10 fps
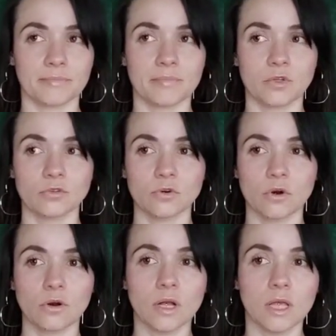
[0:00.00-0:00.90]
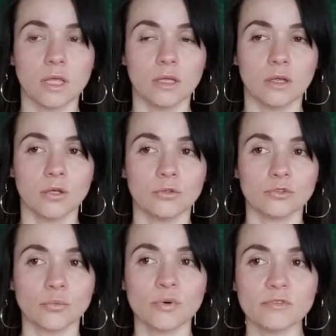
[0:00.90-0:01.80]
no to,
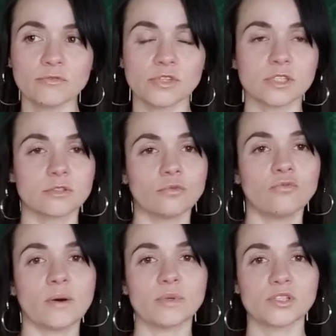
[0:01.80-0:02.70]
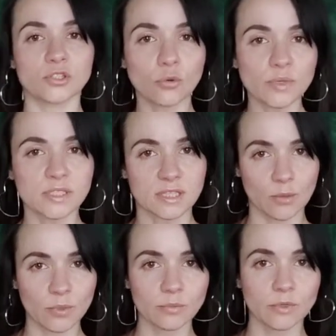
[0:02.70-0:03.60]
to my wówczas ufamy sobie
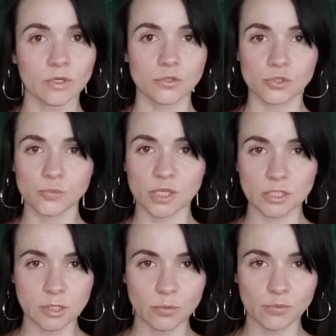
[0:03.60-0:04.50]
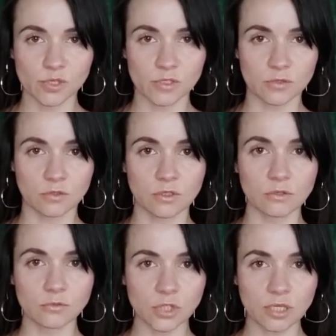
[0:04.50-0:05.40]
samym, że przejdziemy przez to
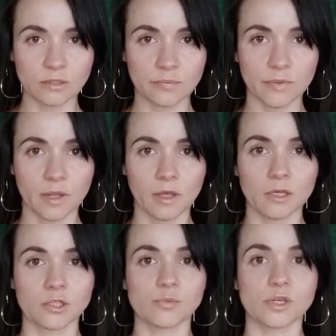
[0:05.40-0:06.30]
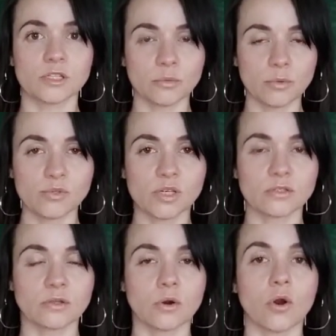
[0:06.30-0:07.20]
nienaruszeni, że przejdziemy
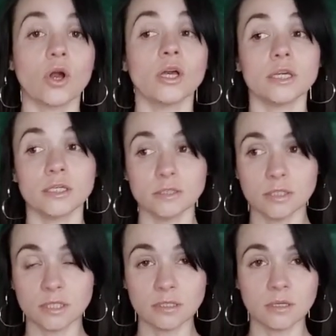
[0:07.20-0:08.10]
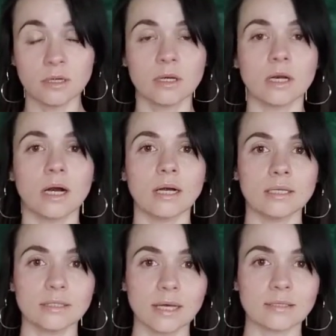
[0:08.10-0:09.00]
przez to inni
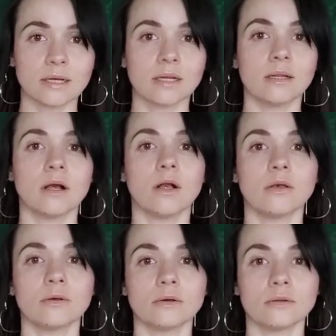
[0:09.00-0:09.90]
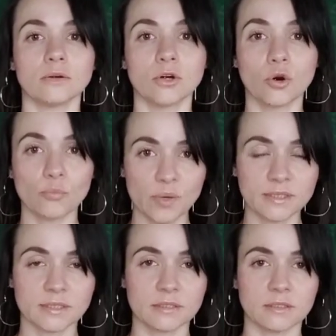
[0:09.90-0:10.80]
ale nadal
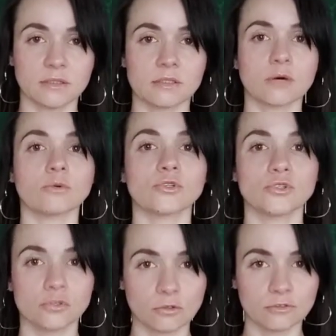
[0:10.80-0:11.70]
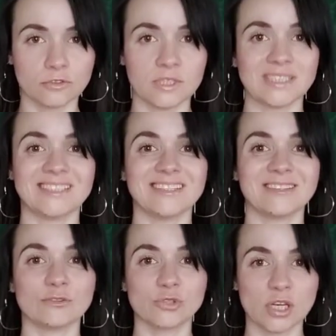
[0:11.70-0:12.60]
kompletni, całościowi,
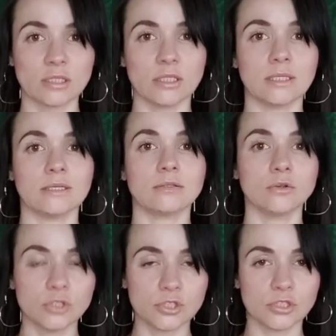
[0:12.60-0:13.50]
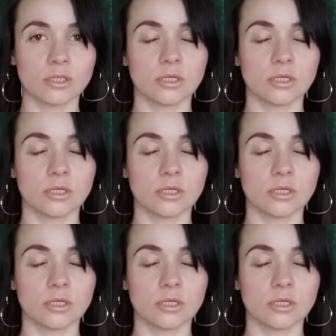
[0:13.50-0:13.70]
zjednoczeni, jednolici